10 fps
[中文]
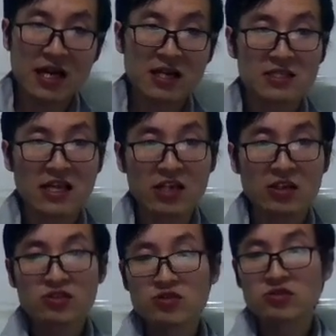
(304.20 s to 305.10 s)
这两个
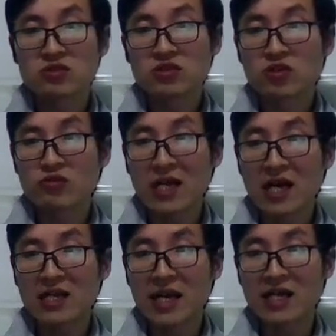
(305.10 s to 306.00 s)
是是从哪
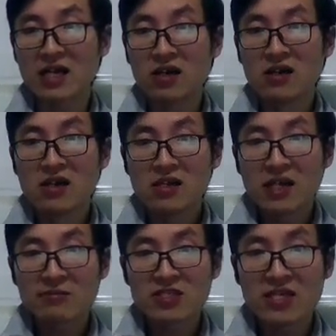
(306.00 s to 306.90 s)
里来的？他
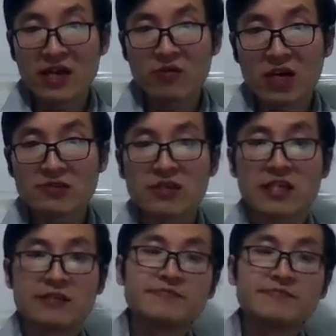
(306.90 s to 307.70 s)
们是演化出来的，